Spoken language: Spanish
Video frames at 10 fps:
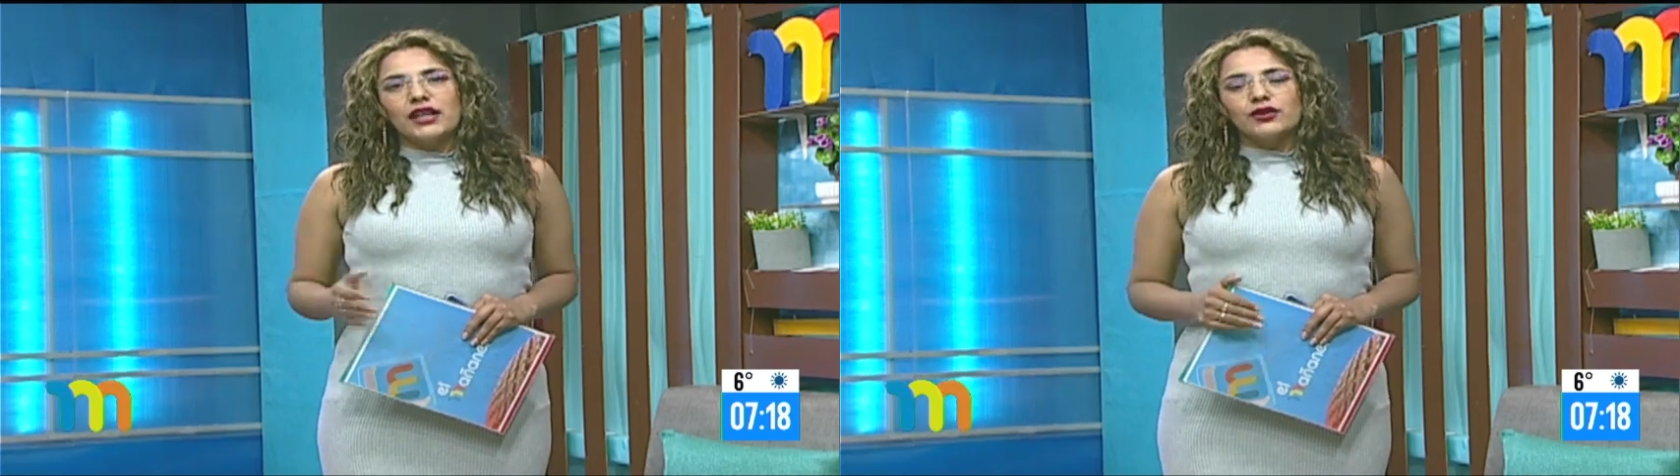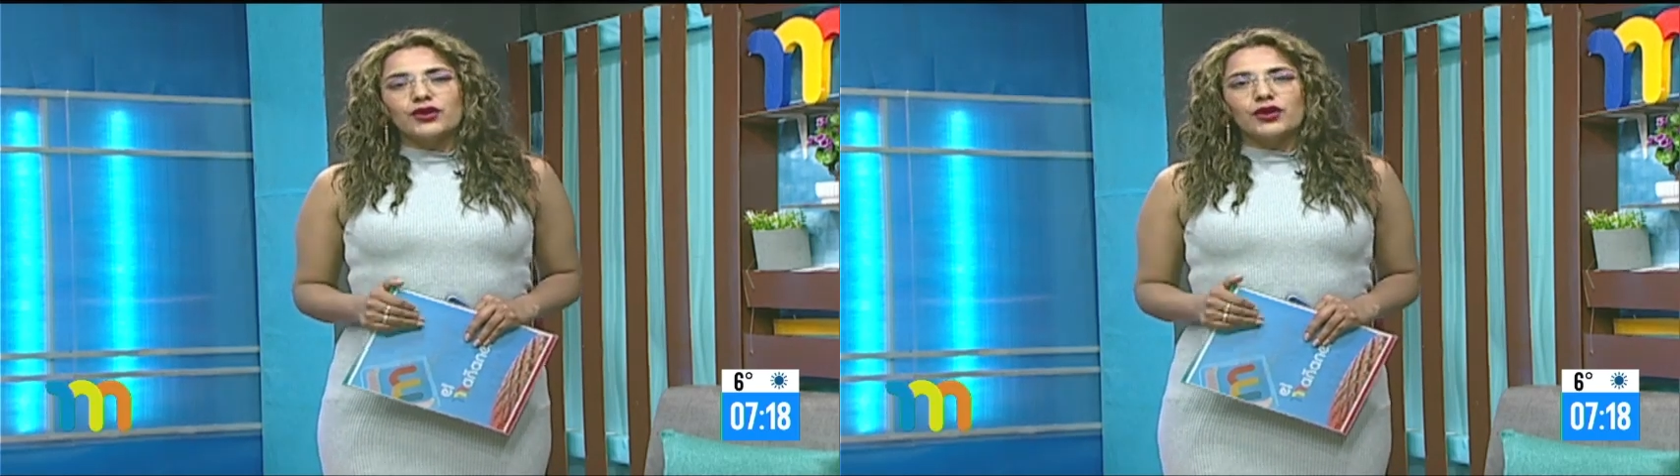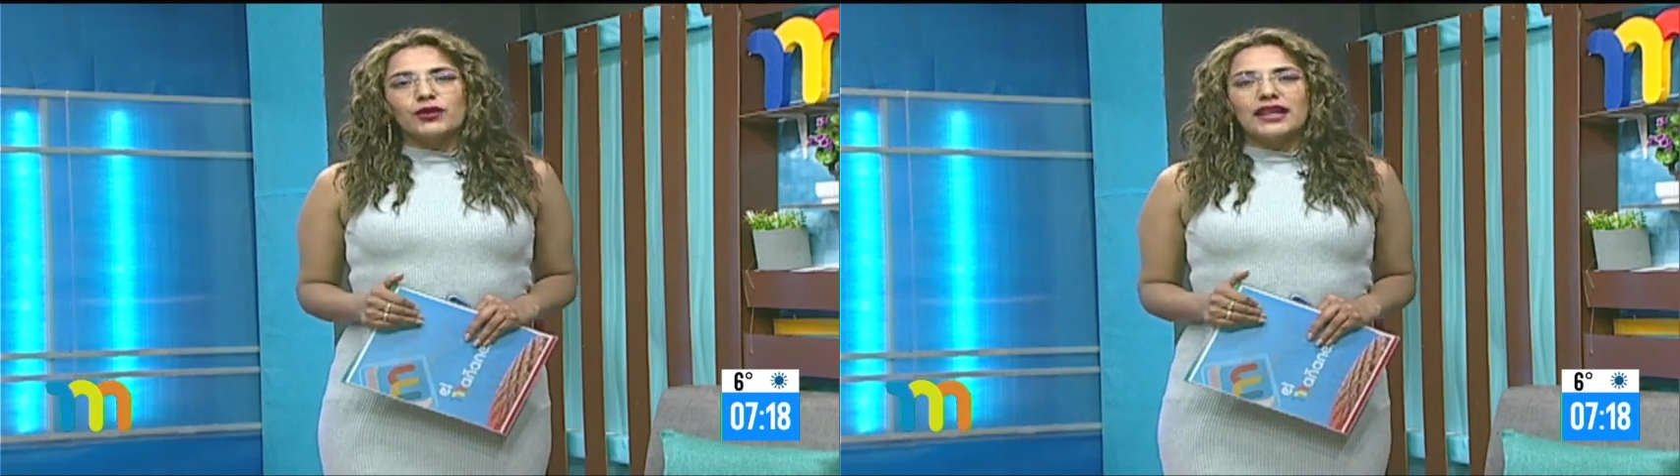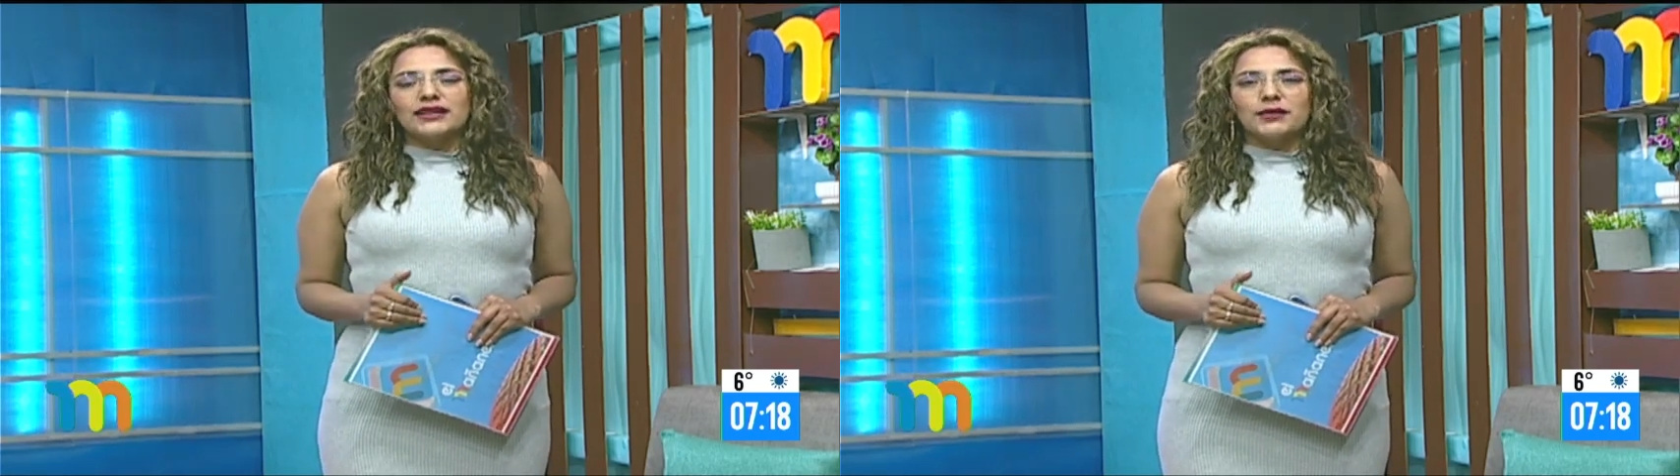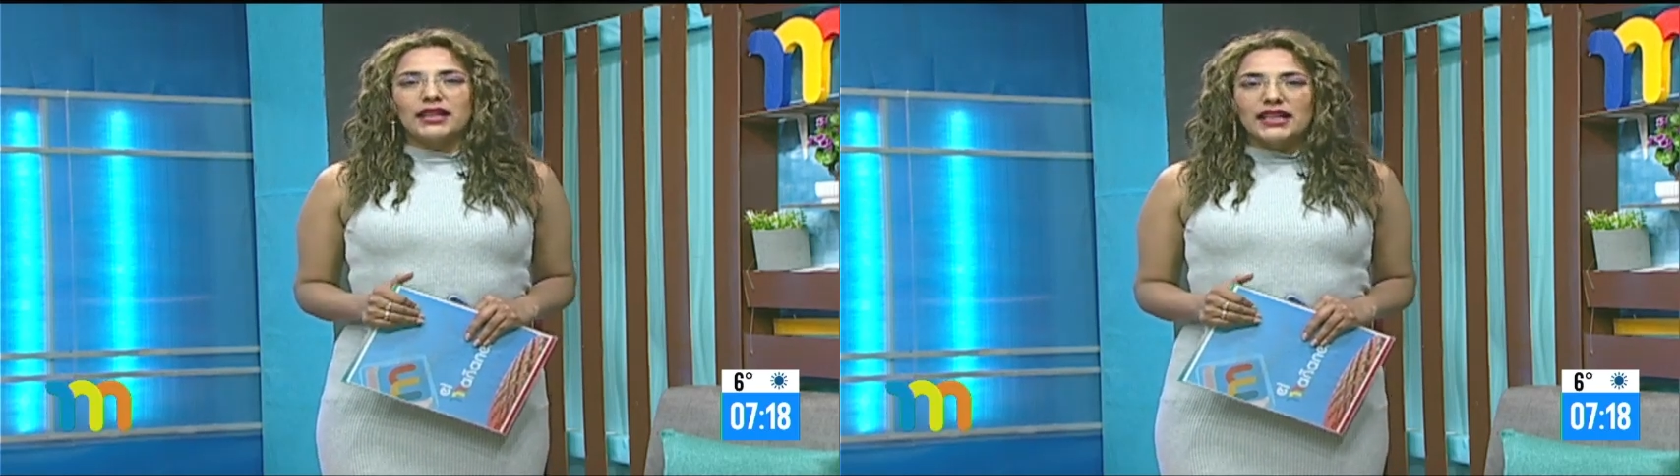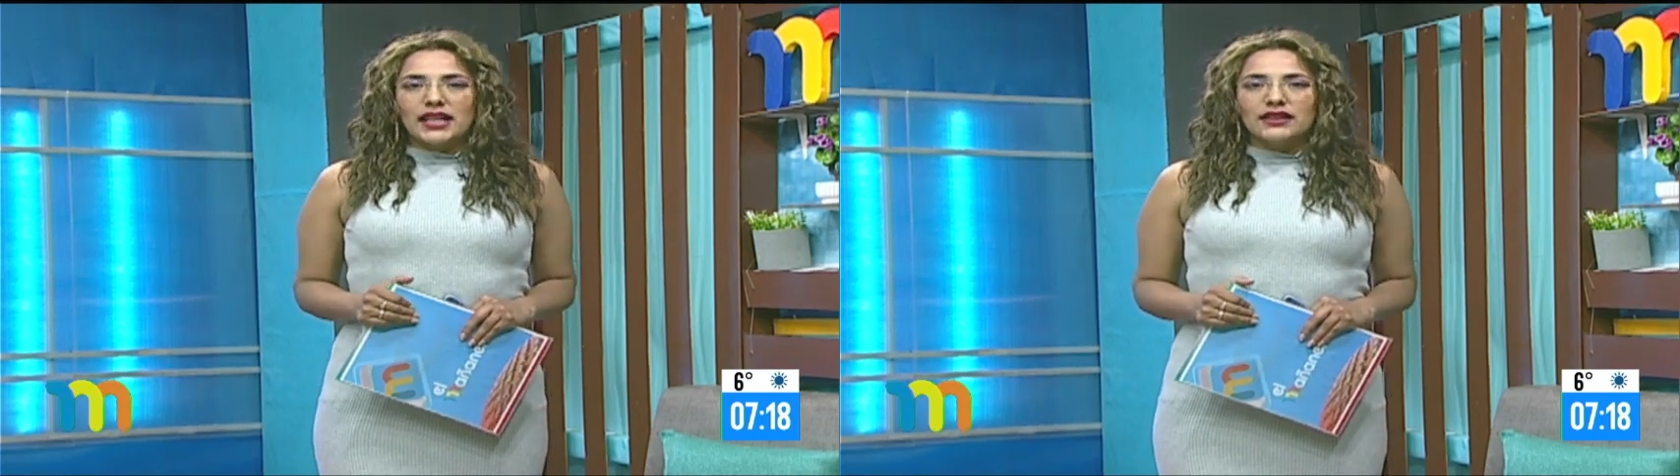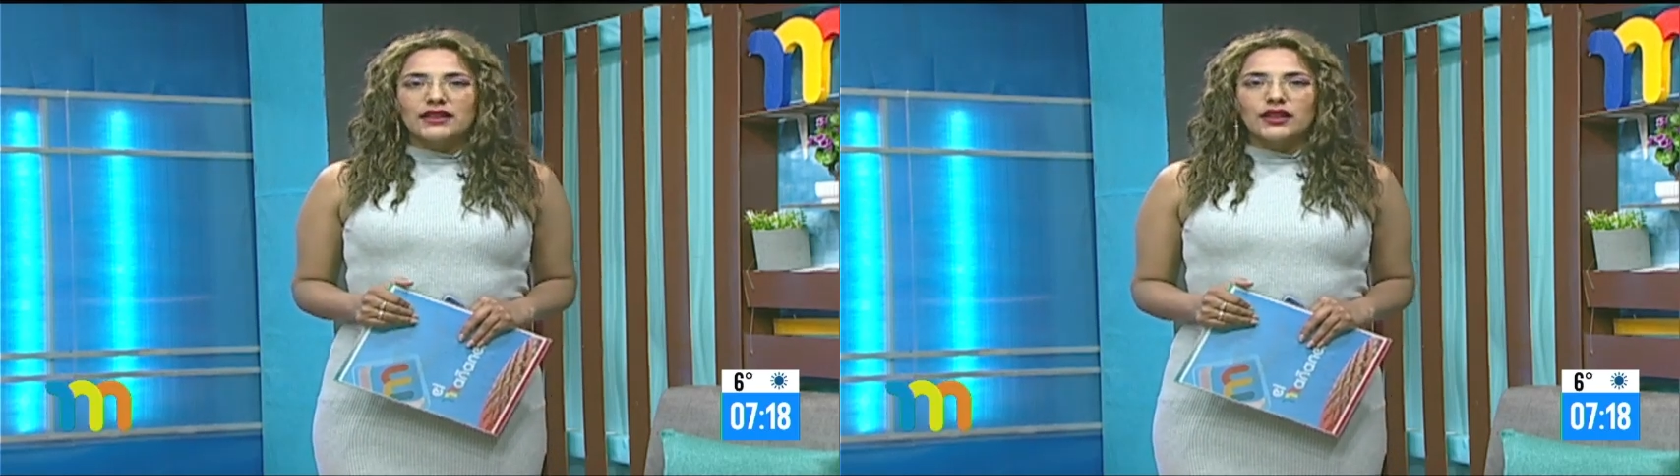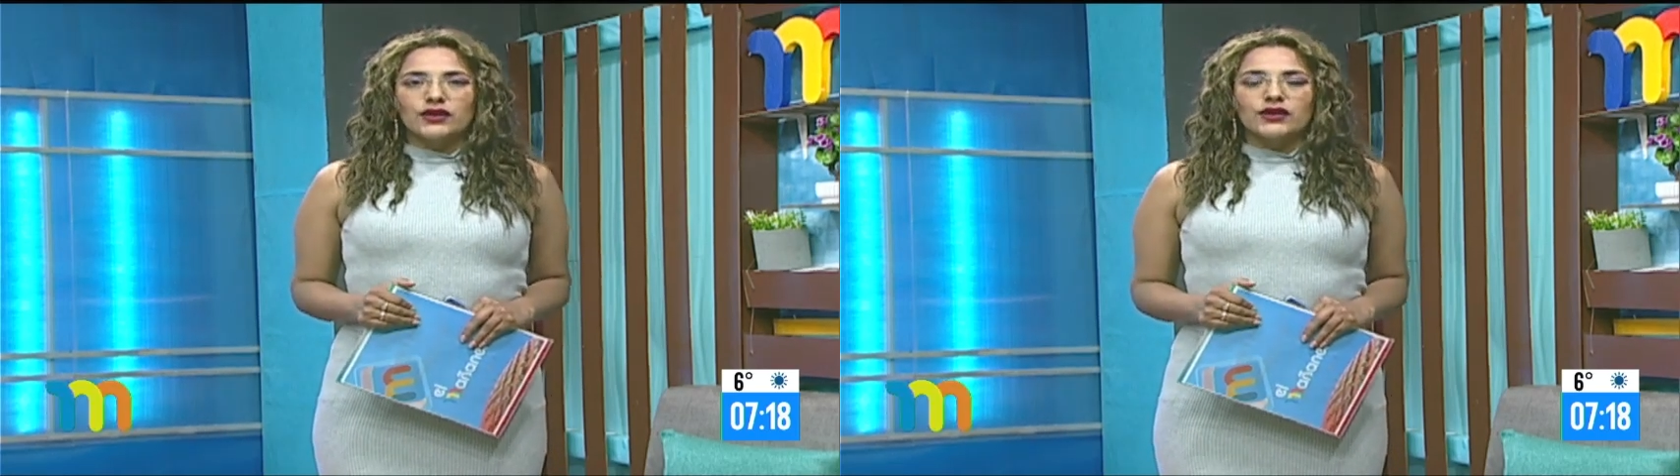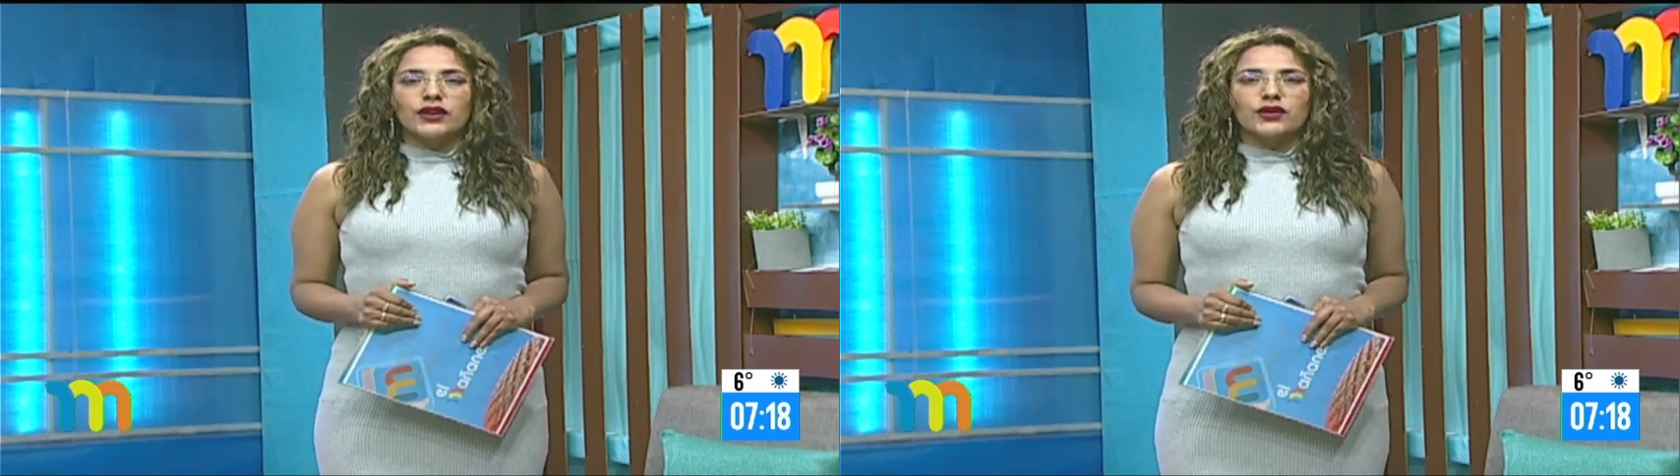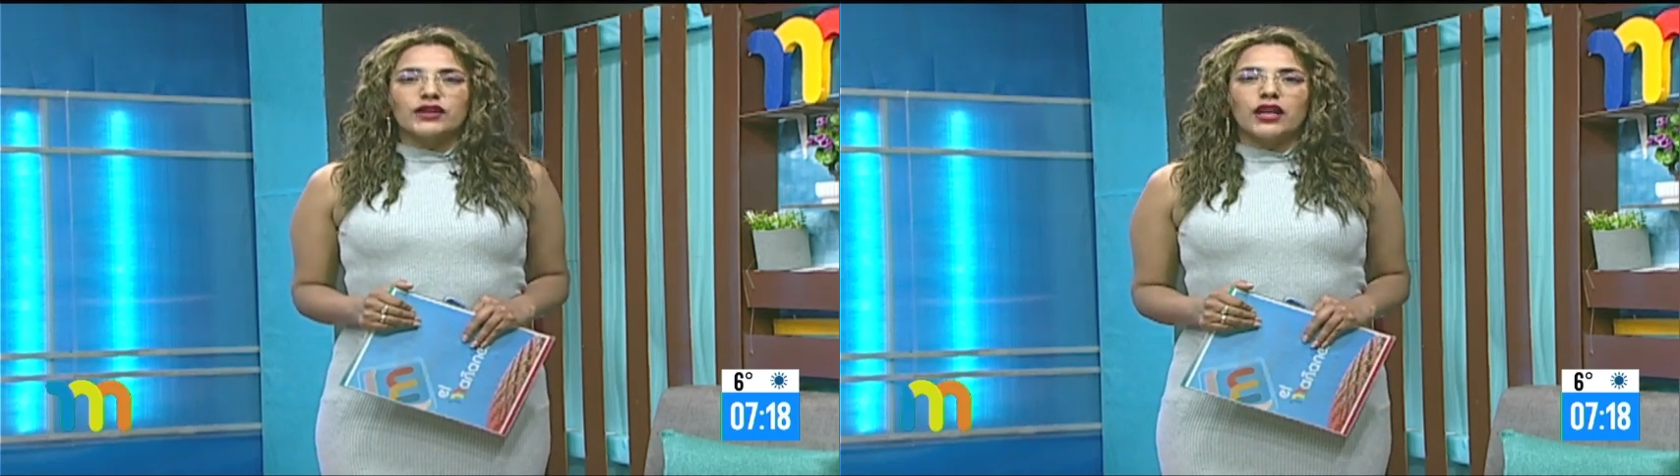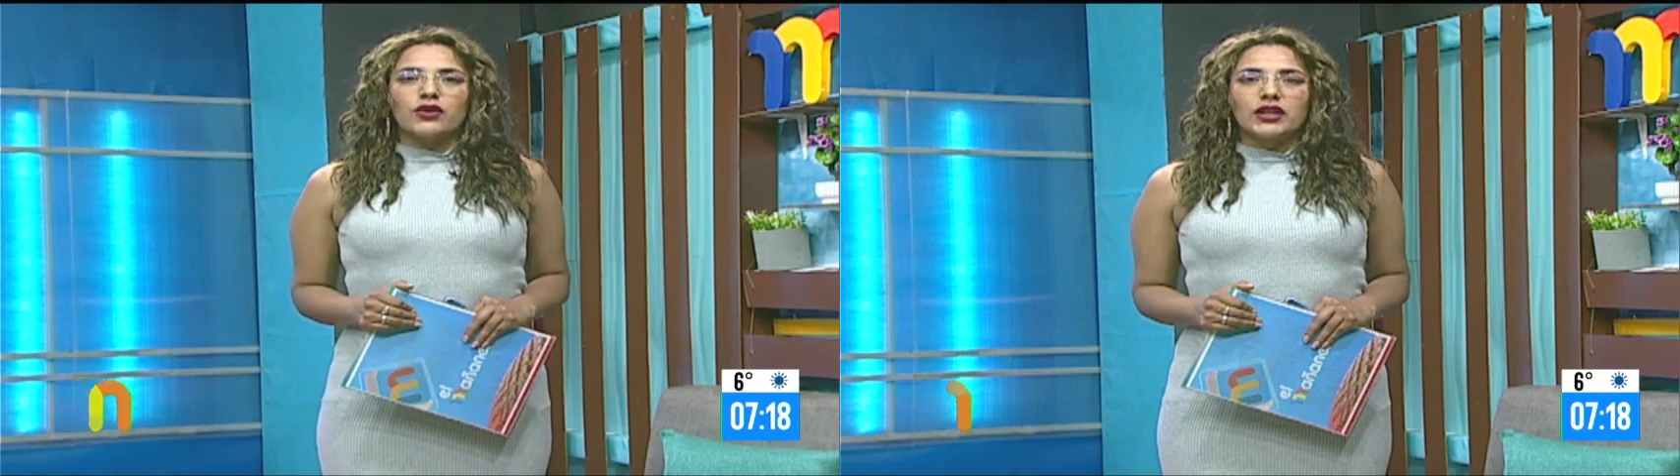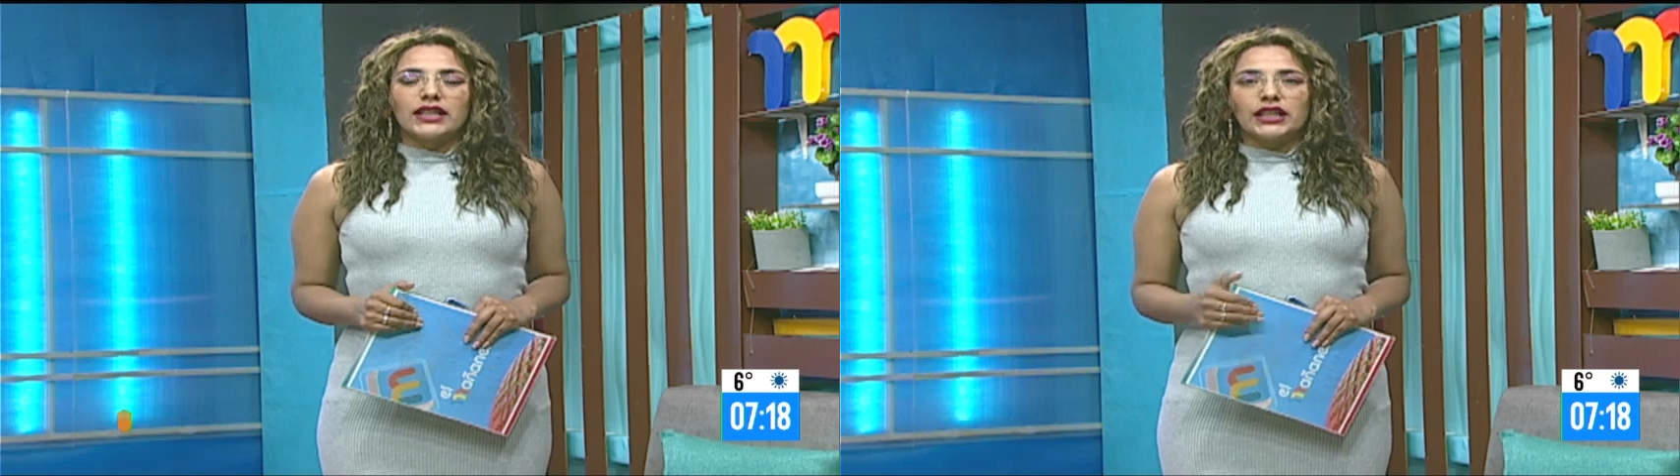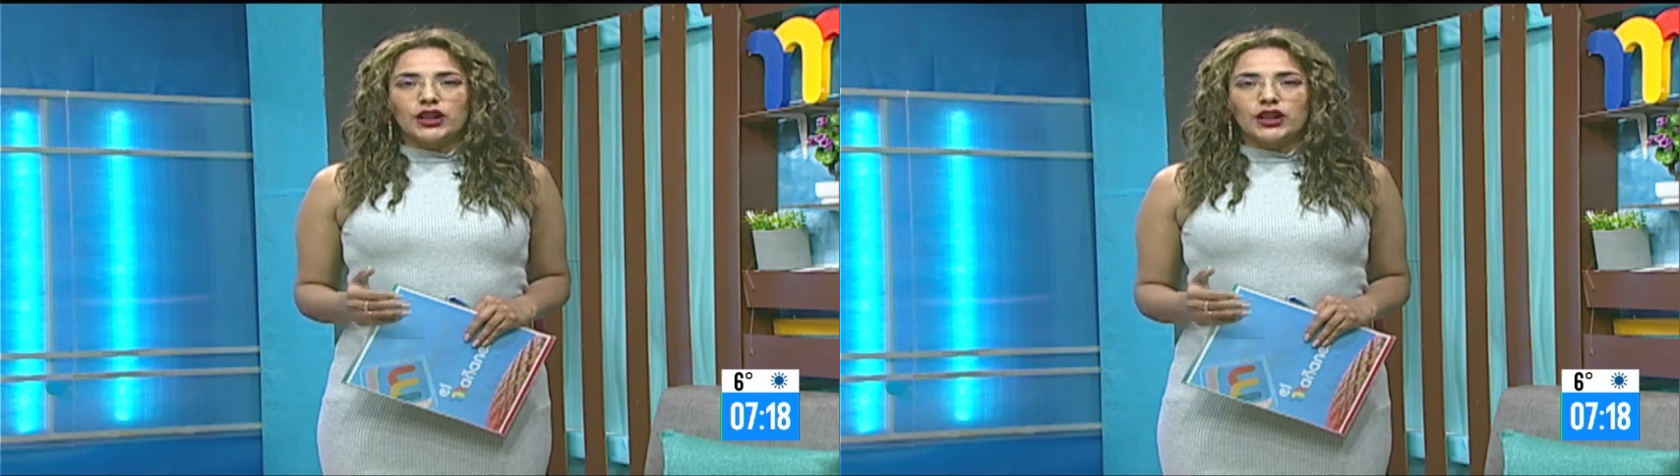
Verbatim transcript: sobre las debilidades en estos centros de acogida en niños,